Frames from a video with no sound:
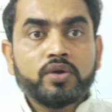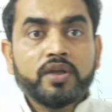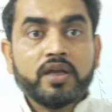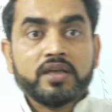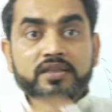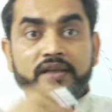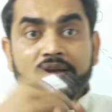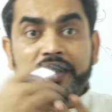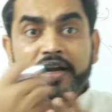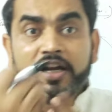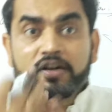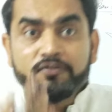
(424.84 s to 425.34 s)
या
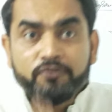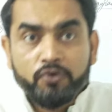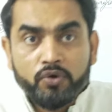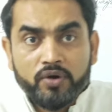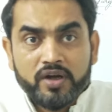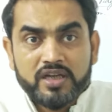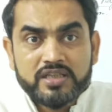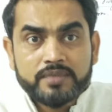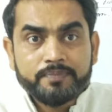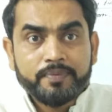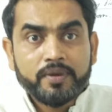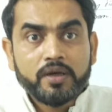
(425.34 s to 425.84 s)
सेकंड
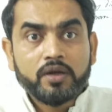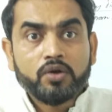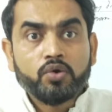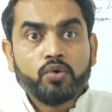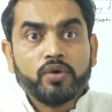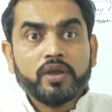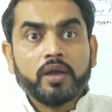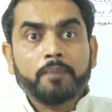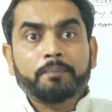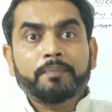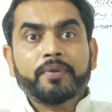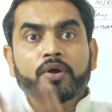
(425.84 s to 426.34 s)
फोकस पे
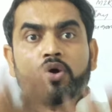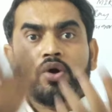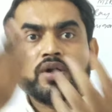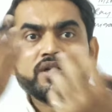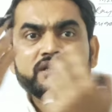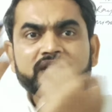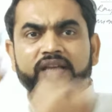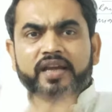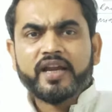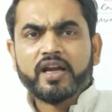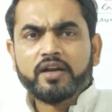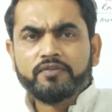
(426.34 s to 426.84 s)
रखो या बियॉन्ड
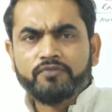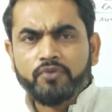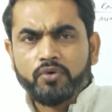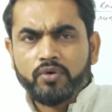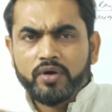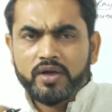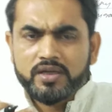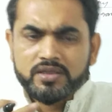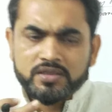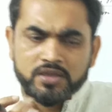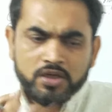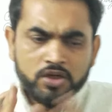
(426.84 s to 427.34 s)
सेकंड
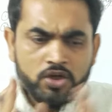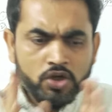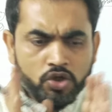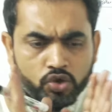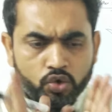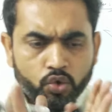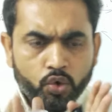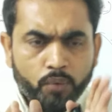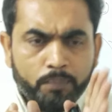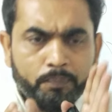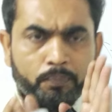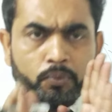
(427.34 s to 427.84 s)
फोकस
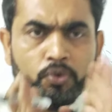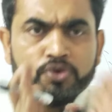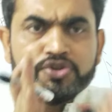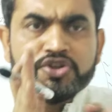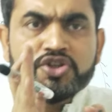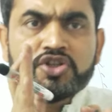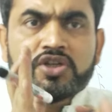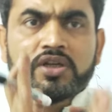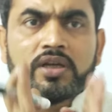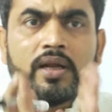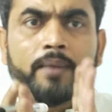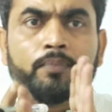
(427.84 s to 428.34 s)
तो वो
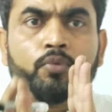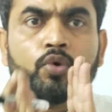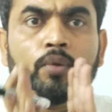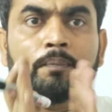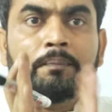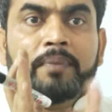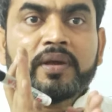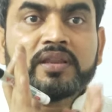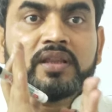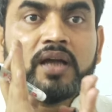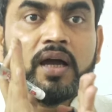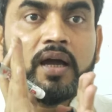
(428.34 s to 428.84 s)
पोजीशन आपको
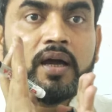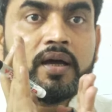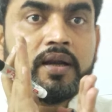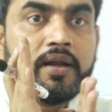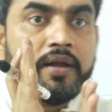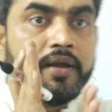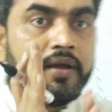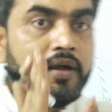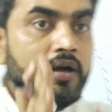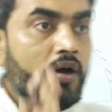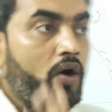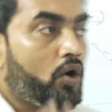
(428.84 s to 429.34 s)
बताया
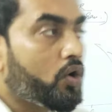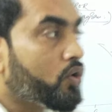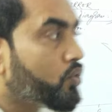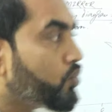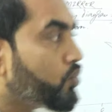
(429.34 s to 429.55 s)
रहेगा और